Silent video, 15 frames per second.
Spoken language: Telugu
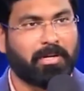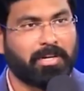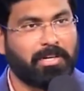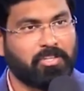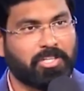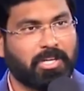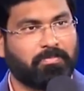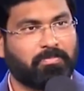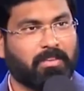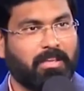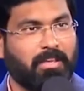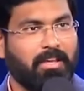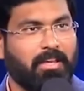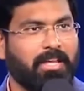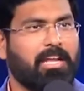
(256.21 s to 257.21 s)
ప్రకటించాం
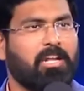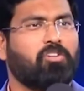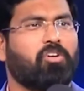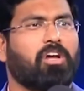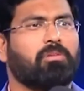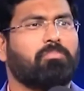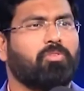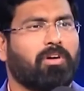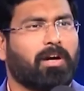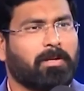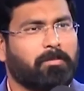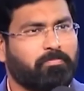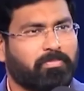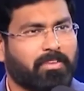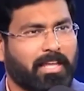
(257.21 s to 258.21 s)
ఎన్నో
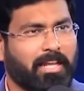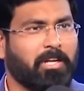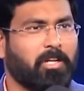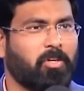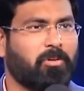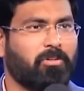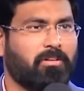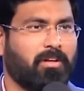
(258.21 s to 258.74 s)
అనుభవాలు ఎన్నో